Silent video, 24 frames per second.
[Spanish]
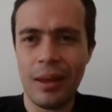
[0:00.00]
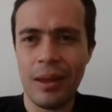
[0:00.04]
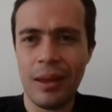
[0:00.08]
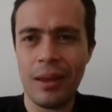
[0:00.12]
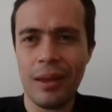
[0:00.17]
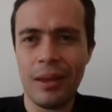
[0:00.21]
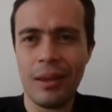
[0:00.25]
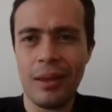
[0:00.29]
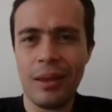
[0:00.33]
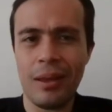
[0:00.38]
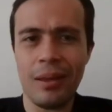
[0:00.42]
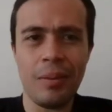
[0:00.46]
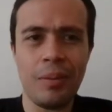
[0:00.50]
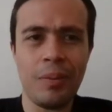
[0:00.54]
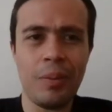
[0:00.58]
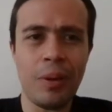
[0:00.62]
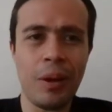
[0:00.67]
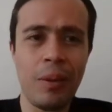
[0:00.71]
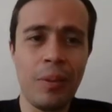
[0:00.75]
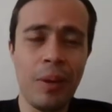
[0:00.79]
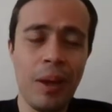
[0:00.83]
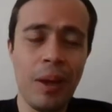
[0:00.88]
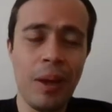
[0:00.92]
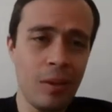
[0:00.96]
Eh,
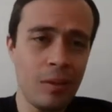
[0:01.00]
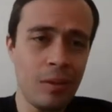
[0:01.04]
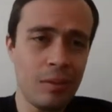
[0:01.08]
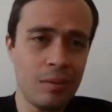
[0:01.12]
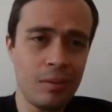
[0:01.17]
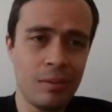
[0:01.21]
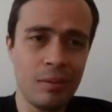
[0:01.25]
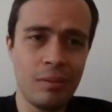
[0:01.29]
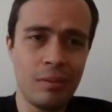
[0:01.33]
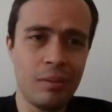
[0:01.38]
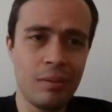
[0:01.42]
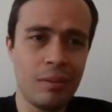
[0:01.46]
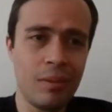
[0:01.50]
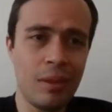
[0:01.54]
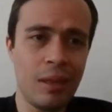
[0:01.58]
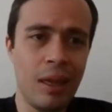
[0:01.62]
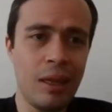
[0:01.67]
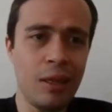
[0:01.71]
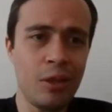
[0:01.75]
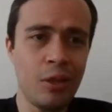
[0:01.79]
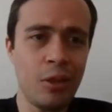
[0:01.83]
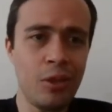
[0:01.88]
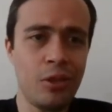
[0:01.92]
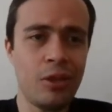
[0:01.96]
primero,
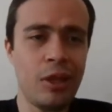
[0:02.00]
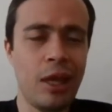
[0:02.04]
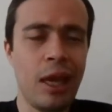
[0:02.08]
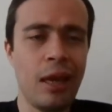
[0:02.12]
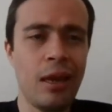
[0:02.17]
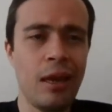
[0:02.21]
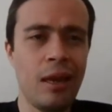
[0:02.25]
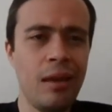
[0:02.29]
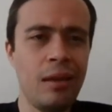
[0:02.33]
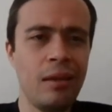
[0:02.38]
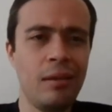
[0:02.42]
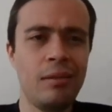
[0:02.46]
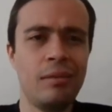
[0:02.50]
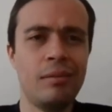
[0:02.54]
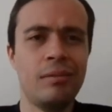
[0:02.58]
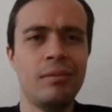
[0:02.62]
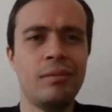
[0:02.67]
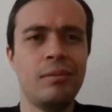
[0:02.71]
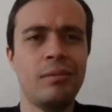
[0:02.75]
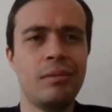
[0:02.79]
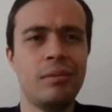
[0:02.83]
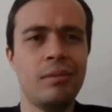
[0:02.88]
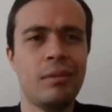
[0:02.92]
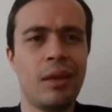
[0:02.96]
él sostiene
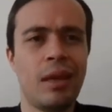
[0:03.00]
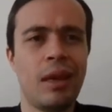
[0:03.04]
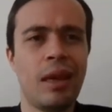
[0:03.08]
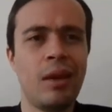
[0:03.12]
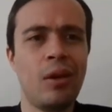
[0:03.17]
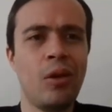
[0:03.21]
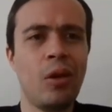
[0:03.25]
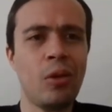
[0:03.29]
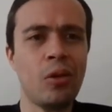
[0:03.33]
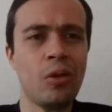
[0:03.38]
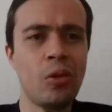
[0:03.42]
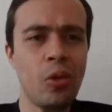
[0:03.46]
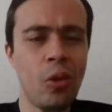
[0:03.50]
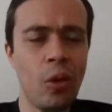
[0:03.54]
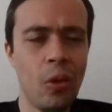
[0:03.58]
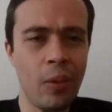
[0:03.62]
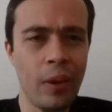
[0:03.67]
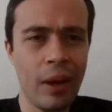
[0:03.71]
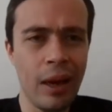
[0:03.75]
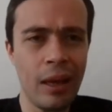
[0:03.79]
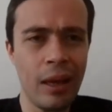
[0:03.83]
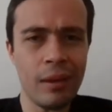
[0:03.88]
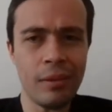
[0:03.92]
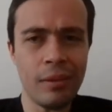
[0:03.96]
que en
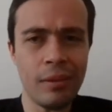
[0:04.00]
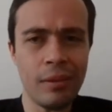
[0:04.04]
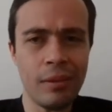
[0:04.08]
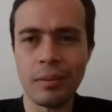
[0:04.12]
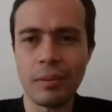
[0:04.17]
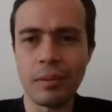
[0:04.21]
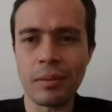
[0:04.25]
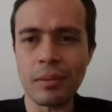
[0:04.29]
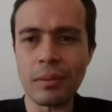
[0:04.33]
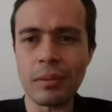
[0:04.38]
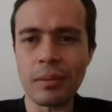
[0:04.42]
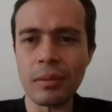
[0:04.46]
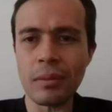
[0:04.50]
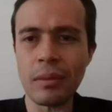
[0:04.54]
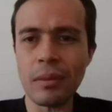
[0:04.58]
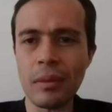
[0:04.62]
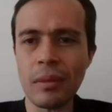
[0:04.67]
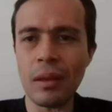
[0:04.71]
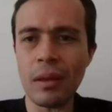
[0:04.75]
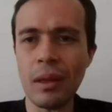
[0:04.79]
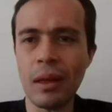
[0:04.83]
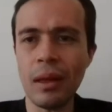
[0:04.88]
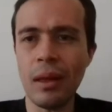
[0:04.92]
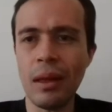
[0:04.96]
octubre
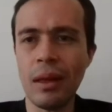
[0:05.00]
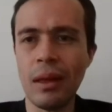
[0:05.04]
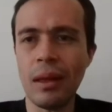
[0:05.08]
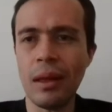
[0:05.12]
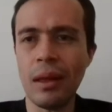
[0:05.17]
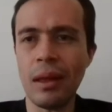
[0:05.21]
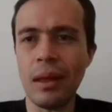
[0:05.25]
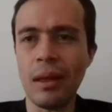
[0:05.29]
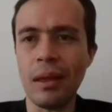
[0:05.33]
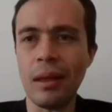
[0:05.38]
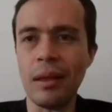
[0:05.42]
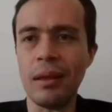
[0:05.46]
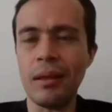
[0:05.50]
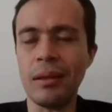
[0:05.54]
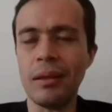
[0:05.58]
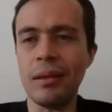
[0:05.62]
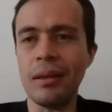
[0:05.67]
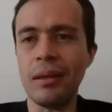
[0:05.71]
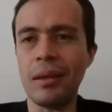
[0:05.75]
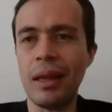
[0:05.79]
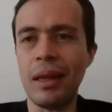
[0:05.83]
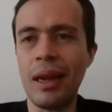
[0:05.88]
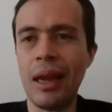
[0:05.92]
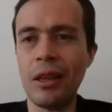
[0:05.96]
eh,
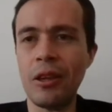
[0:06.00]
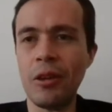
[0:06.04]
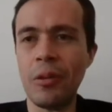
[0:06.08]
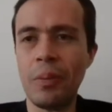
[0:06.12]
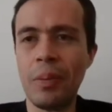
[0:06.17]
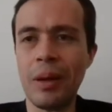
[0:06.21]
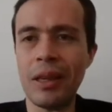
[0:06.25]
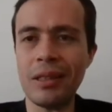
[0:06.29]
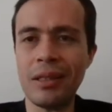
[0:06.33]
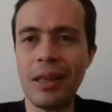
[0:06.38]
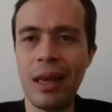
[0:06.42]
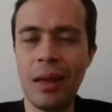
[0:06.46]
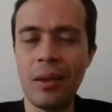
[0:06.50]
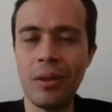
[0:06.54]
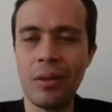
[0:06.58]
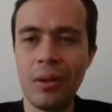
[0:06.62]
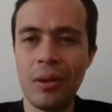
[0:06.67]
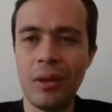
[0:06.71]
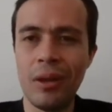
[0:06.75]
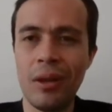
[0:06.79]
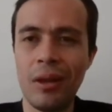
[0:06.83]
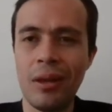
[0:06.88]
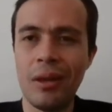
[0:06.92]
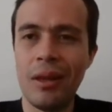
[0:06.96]
del año
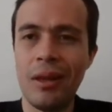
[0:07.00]
pasado,